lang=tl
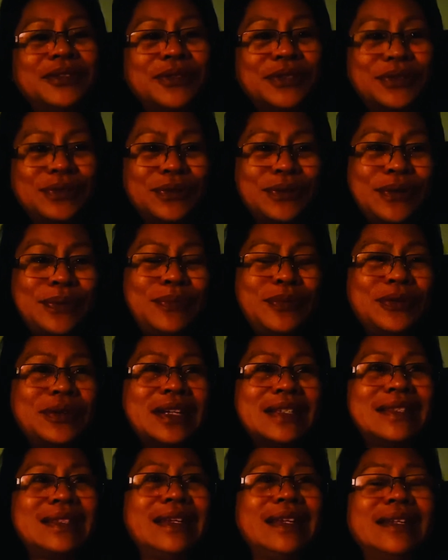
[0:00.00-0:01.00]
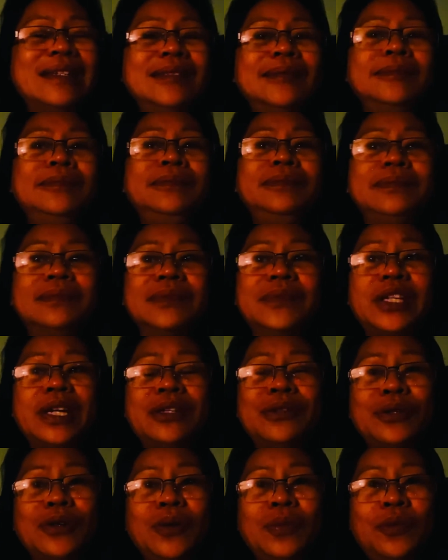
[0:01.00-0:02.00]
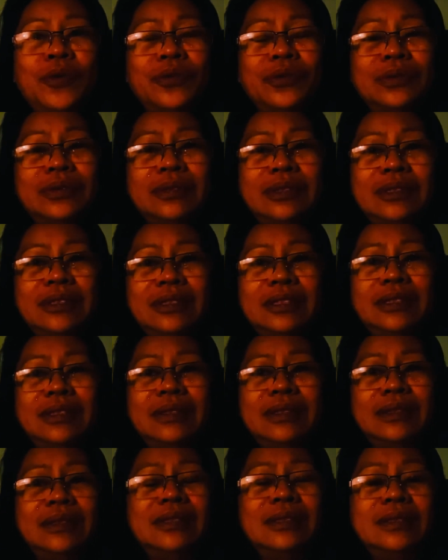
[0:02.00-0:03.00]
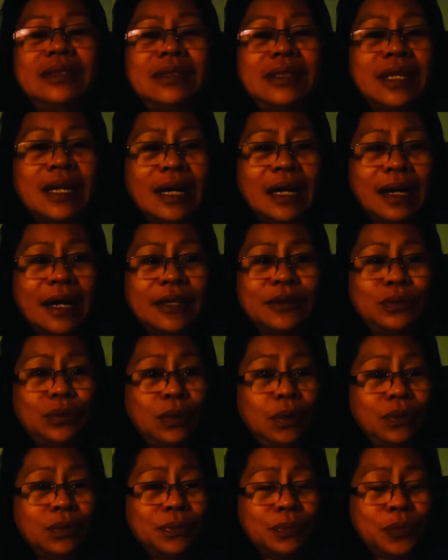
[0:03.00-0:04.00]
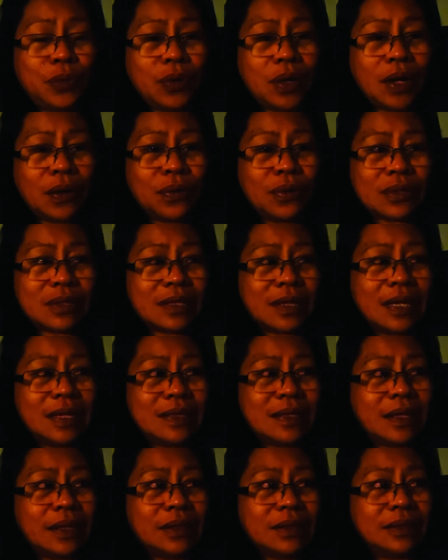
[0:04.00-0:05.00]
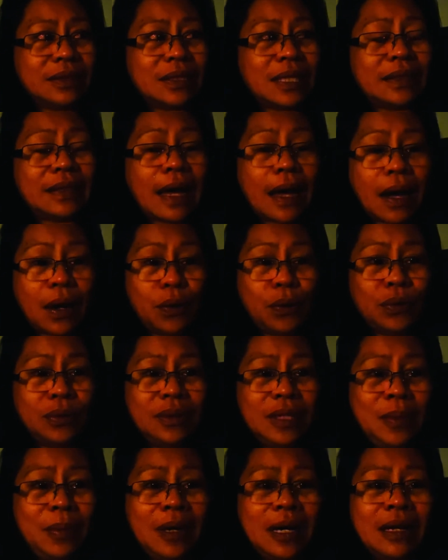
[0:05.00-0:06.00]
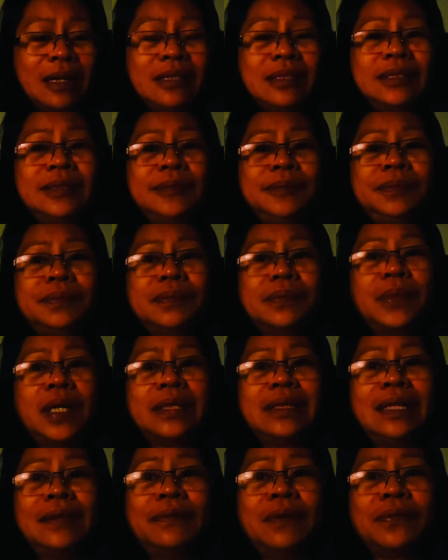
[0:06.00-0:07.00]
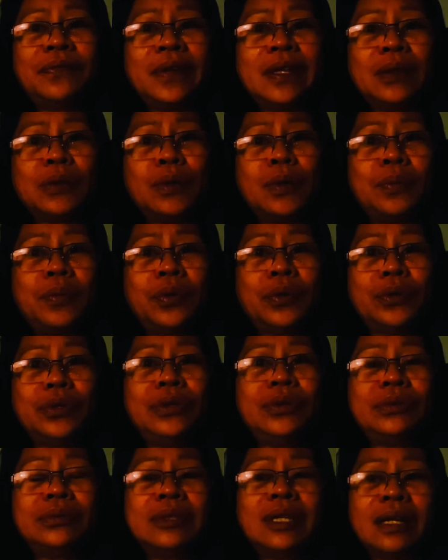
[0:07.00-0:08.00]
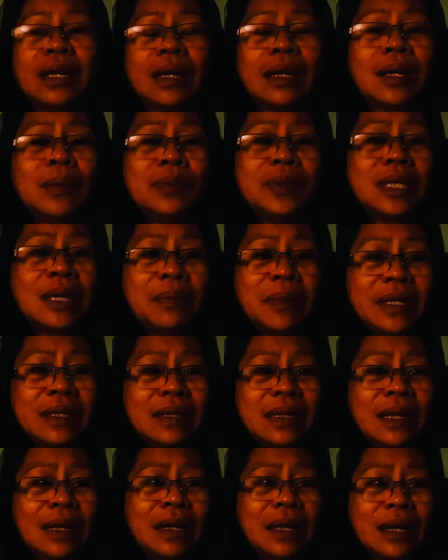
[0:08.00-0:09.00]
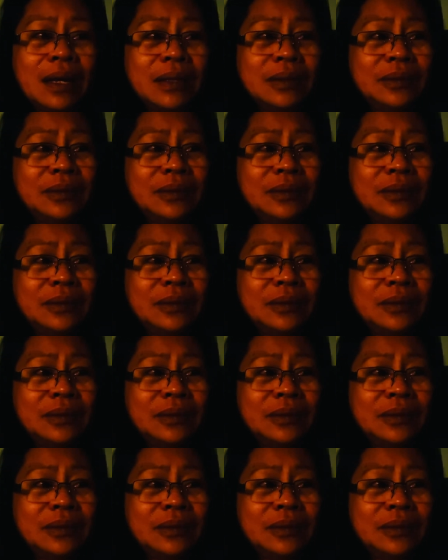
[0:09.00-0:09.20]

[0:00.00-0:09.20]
gusto ko po kasi dyan ko po nakakatulong po ako sa isang sa tao, 'di ba? Pag nafe-feel ko po yung nararamdaman nila.